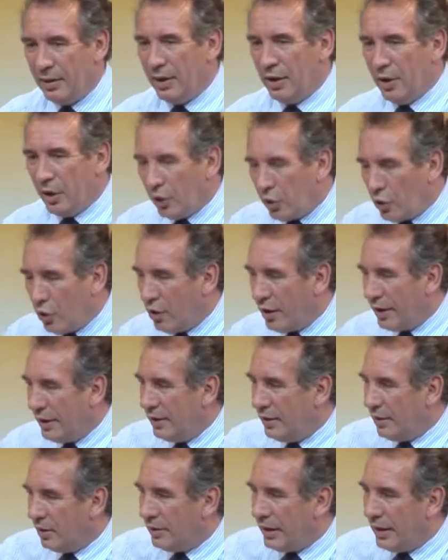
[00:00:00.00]

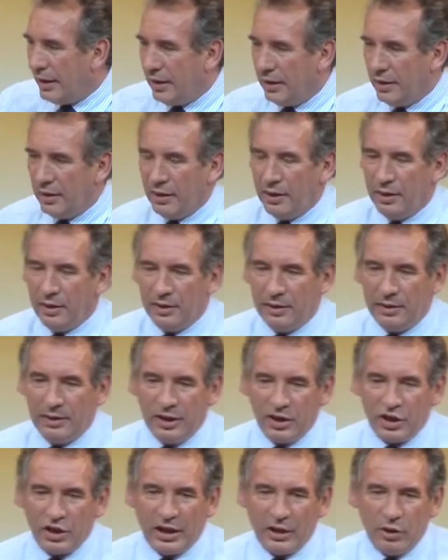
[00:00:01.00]
Corinne en a
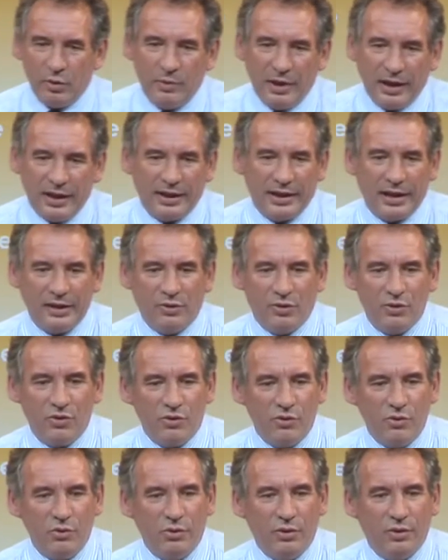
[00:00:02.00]
déjà énuméré
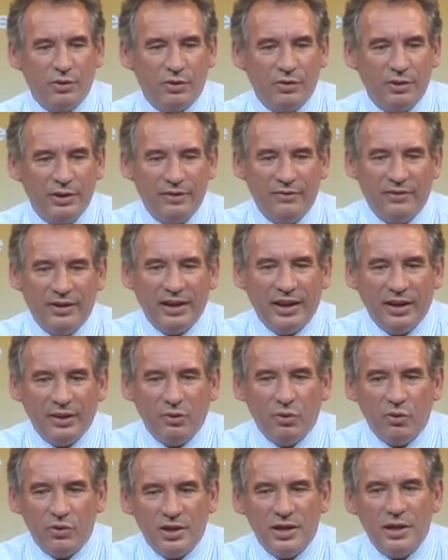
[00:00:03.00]
quelques-unes, Olivier et
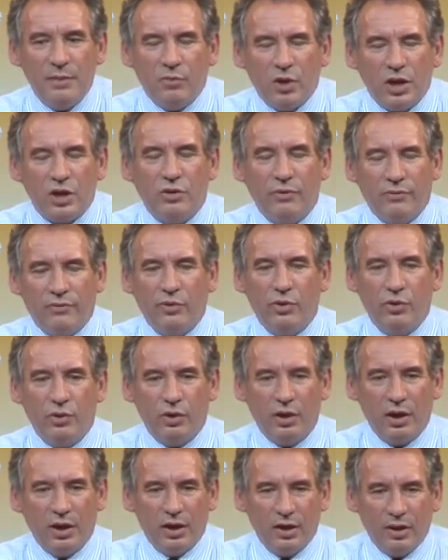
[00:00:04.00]
nous aussi. Moi, je
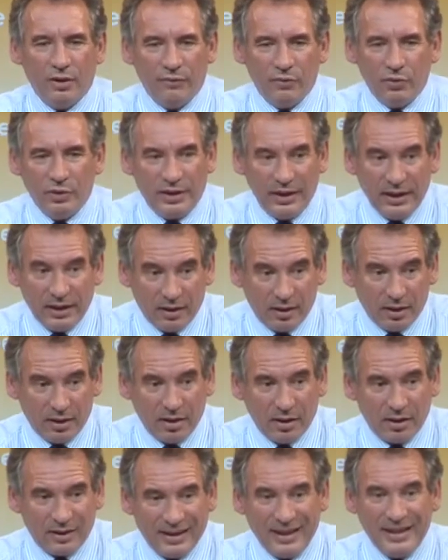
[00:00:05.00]
veux vous dire
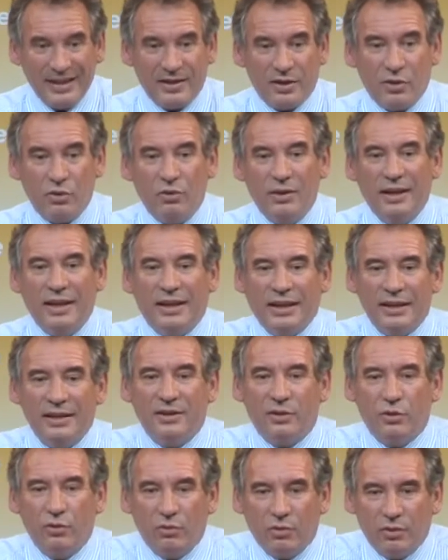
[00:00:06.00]
quelles sont les
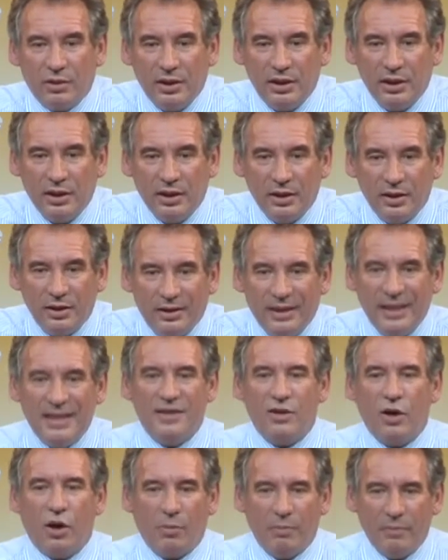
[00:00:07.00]
questions qui,
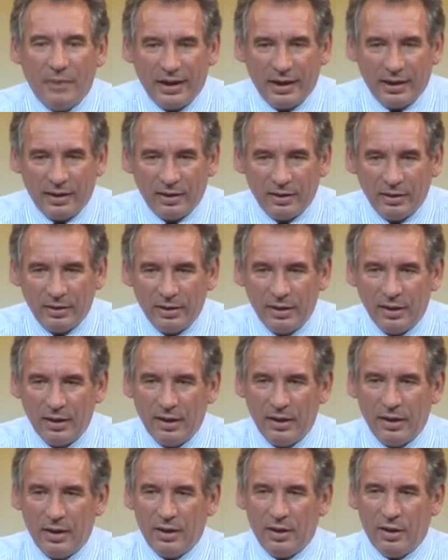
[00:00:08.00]
désormais,
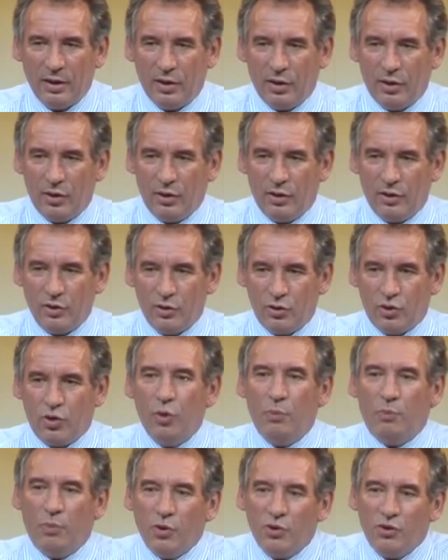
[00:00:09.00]
euh, se
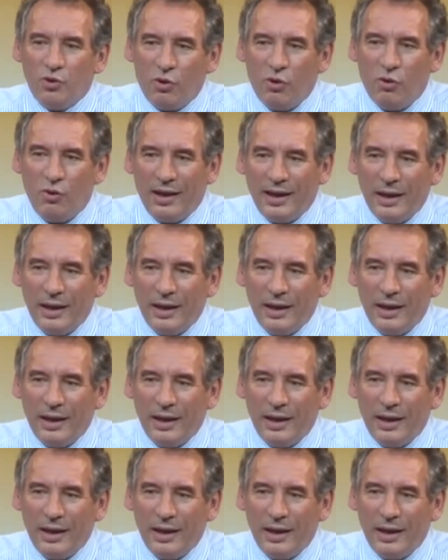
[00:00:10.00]
poseront à la